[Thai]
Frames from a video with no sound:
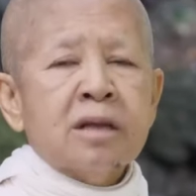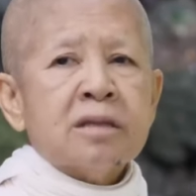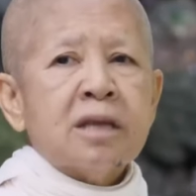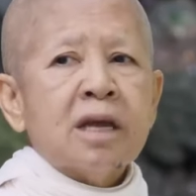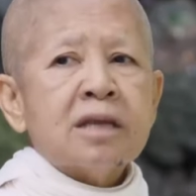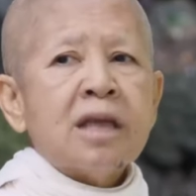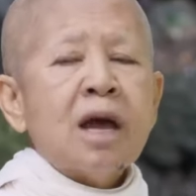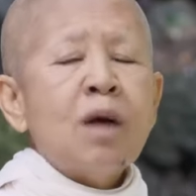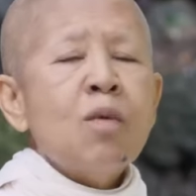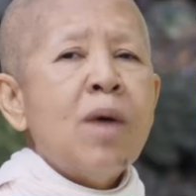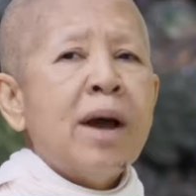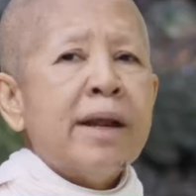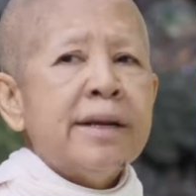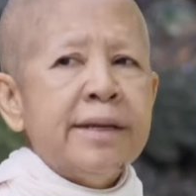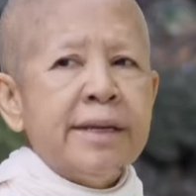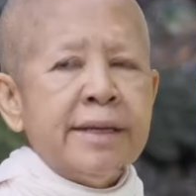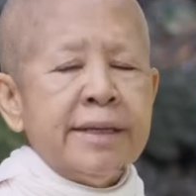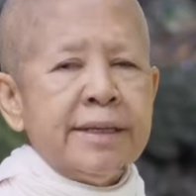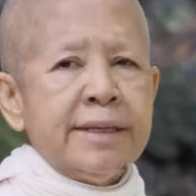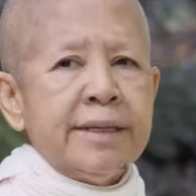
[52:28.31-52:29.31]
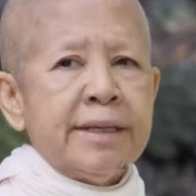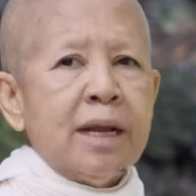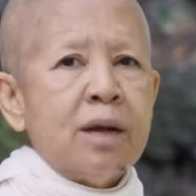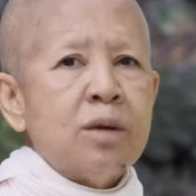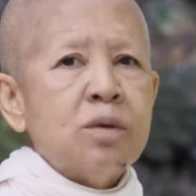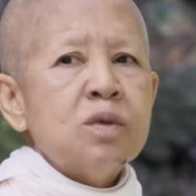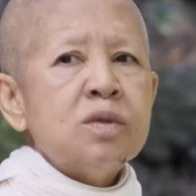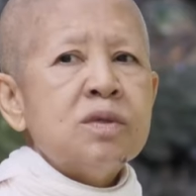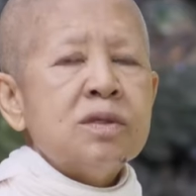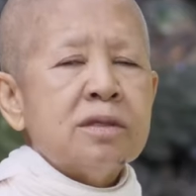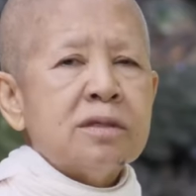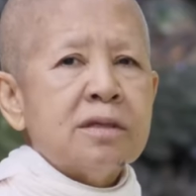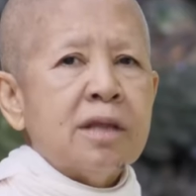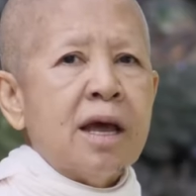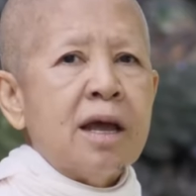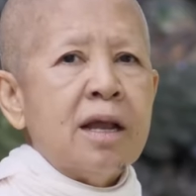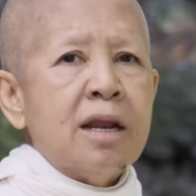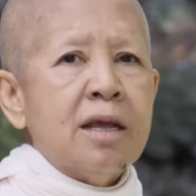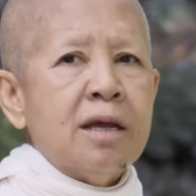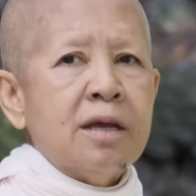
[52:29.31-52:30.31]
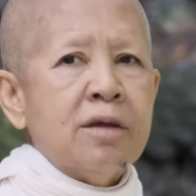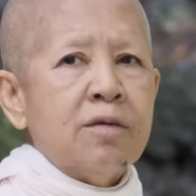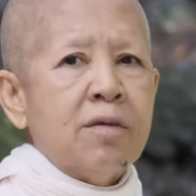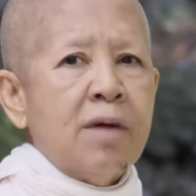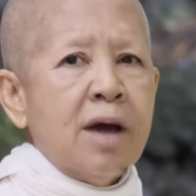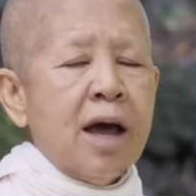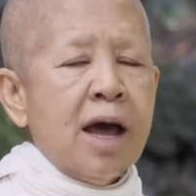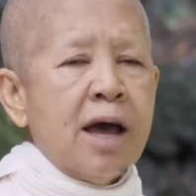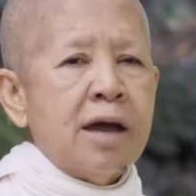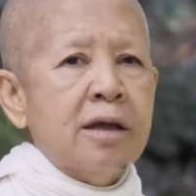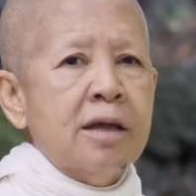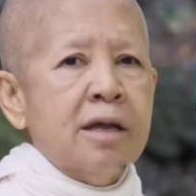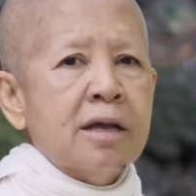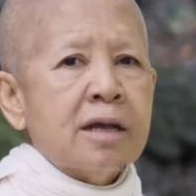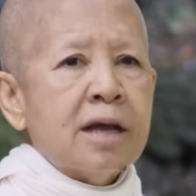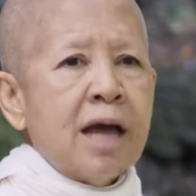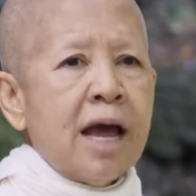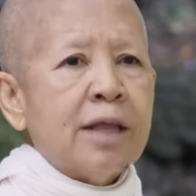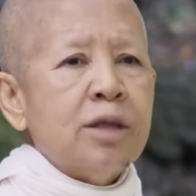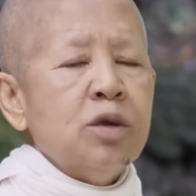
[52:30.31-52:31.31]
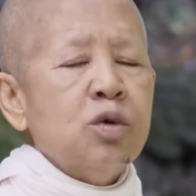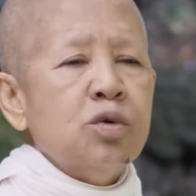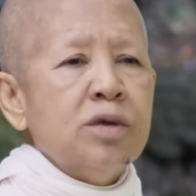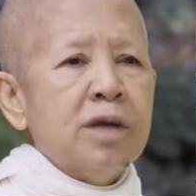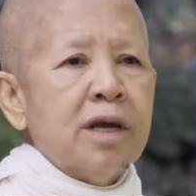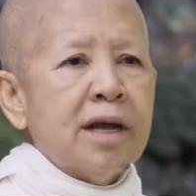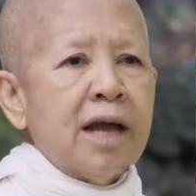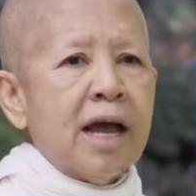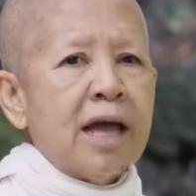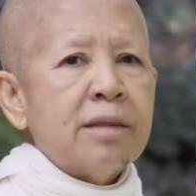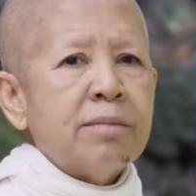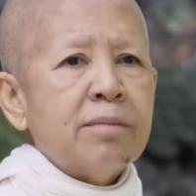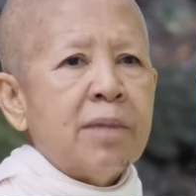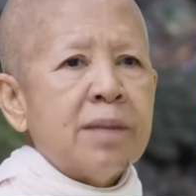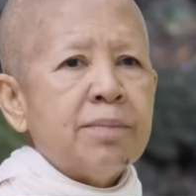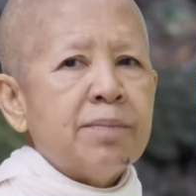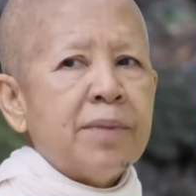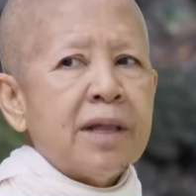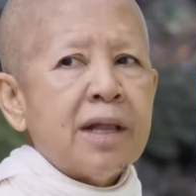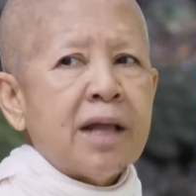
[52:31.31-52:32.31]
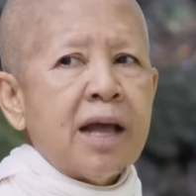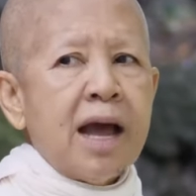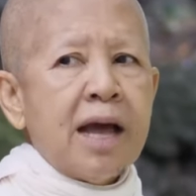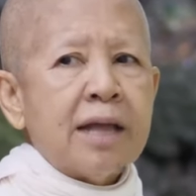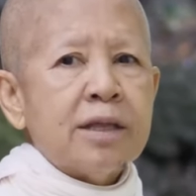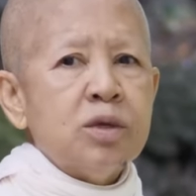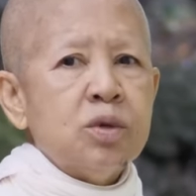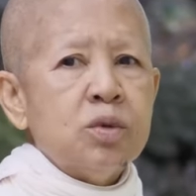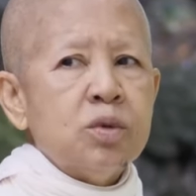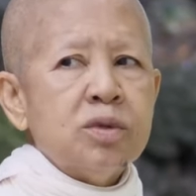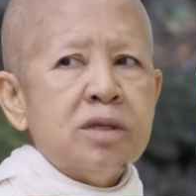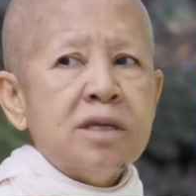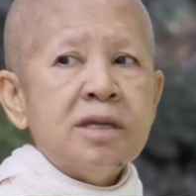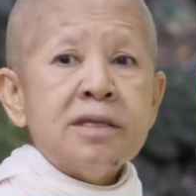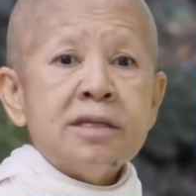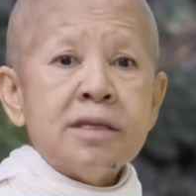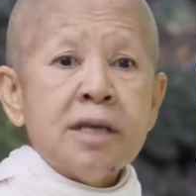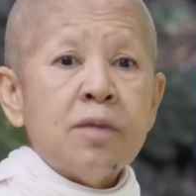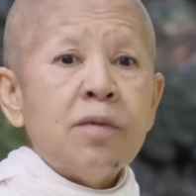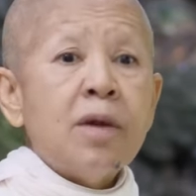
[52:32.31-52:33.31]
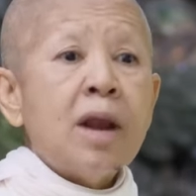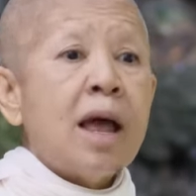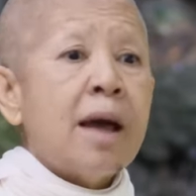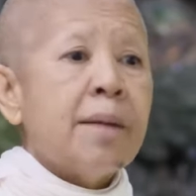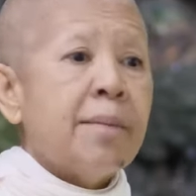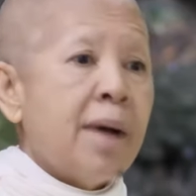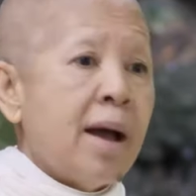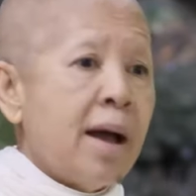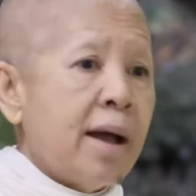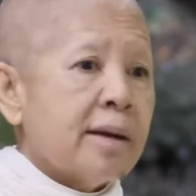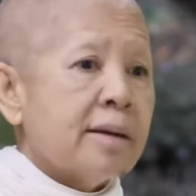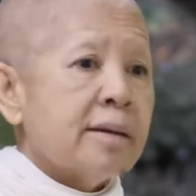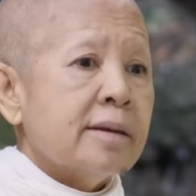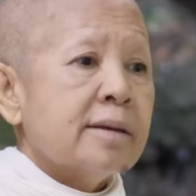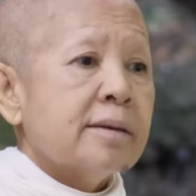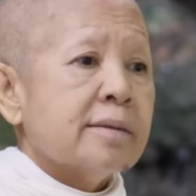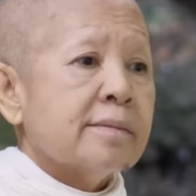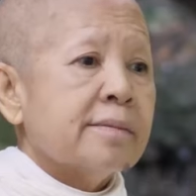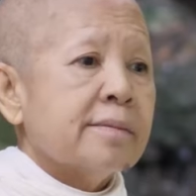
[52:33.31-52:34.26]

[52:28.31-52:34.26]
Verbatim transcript: แต่ถ้าวันหนึ่งเรารู้สึกได้เลยว่าการอยู่อย่างนั้นมันเป็นการอยู่ที่เสียเวลามากเลย